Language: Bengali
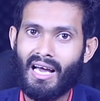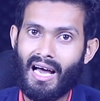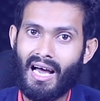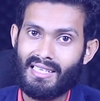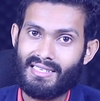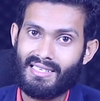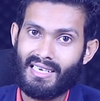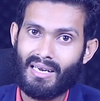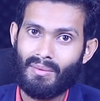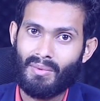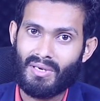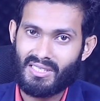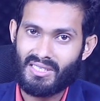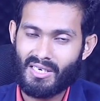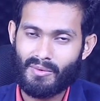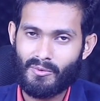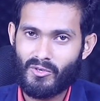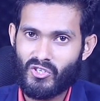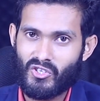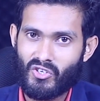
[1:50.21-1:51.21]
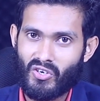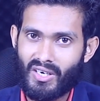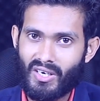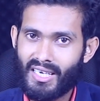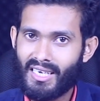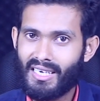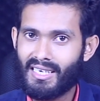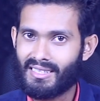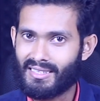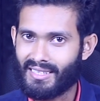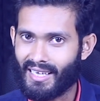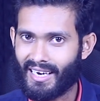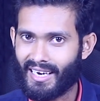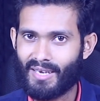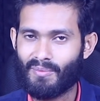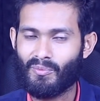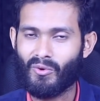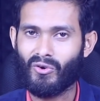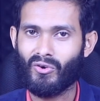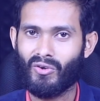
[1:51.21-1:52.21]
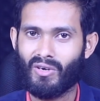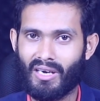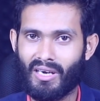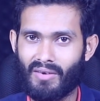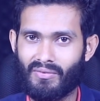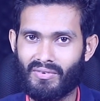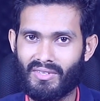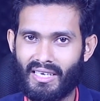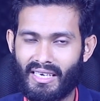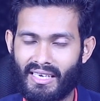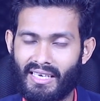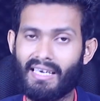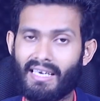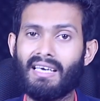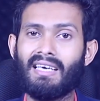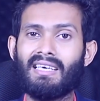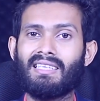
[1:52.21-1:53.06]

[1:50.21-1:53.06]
আর যারা মাস্টারবেশন করে তারাই পর্নোগ্রাফি দেখে